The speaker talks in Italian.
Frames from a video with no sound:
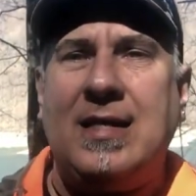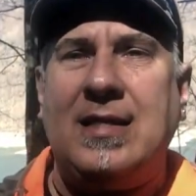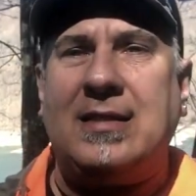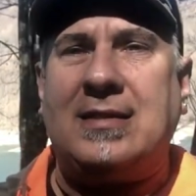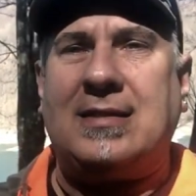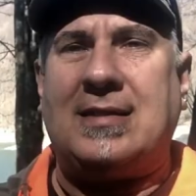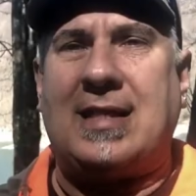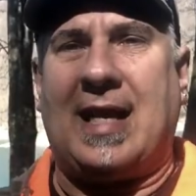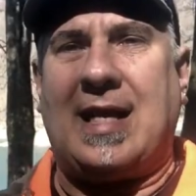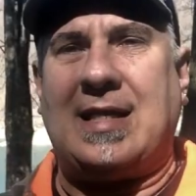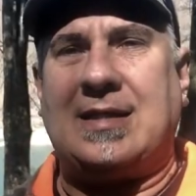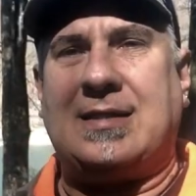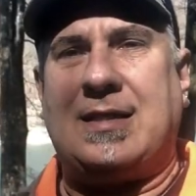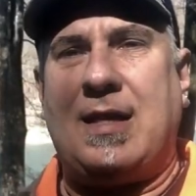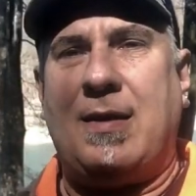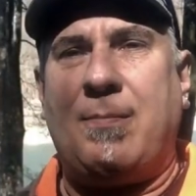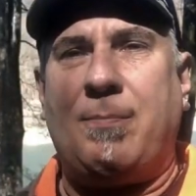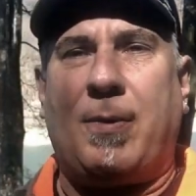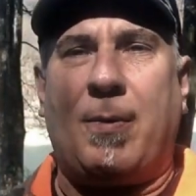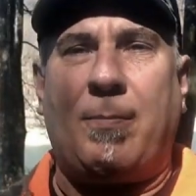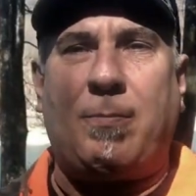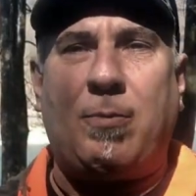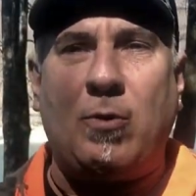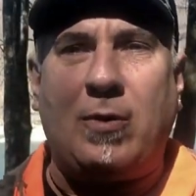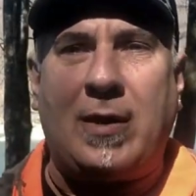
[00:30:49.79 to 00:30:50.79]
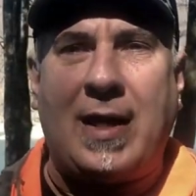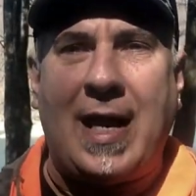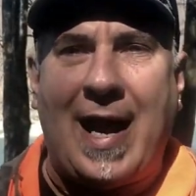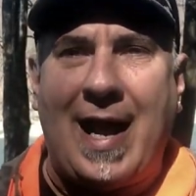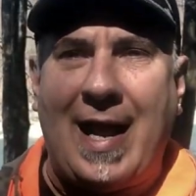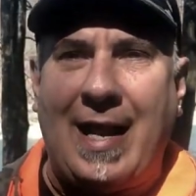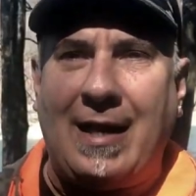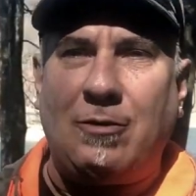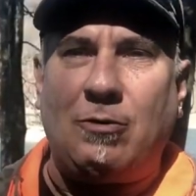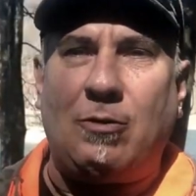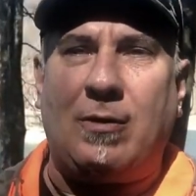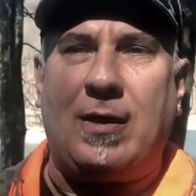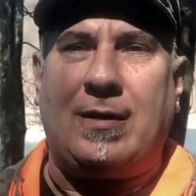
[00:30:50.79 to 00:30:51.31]
sarà sempre più
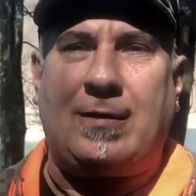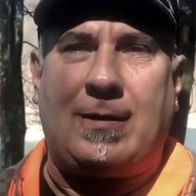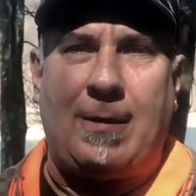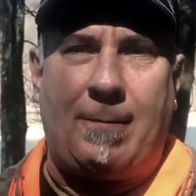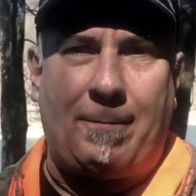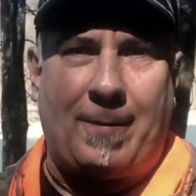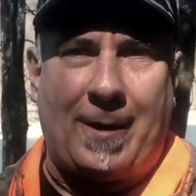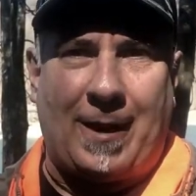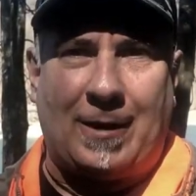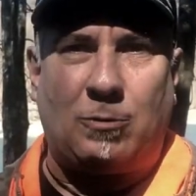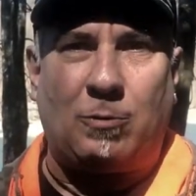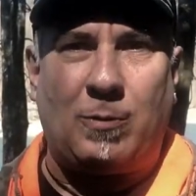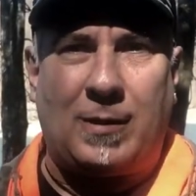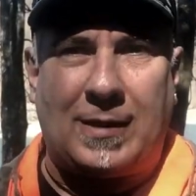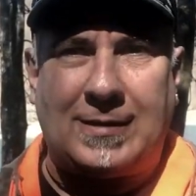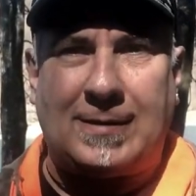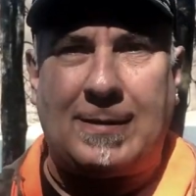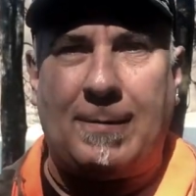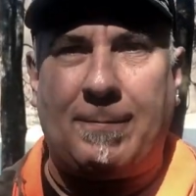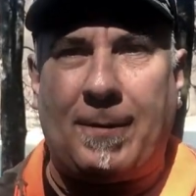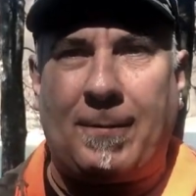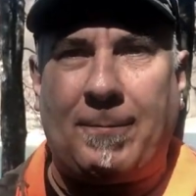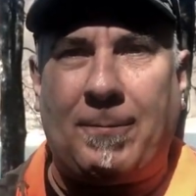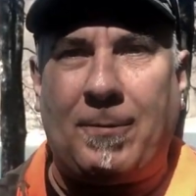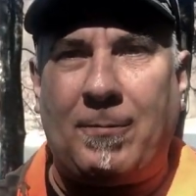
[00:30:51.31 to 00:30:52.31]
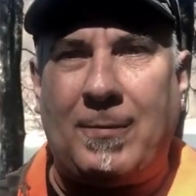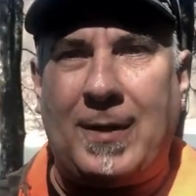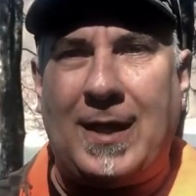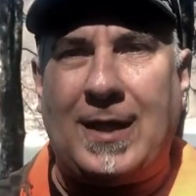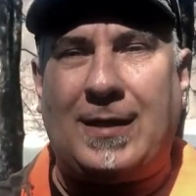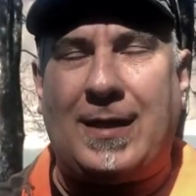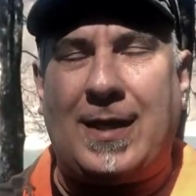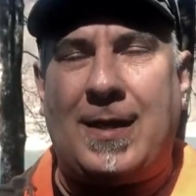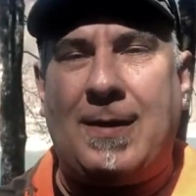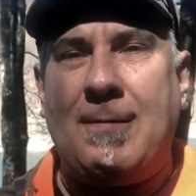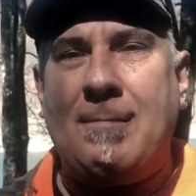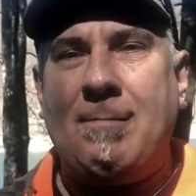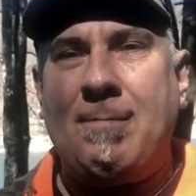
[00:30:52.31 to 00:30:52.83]
caldo, le temperature sempre più
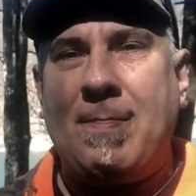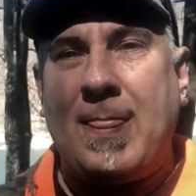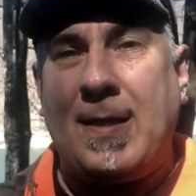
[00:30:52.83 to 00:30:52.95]
miti,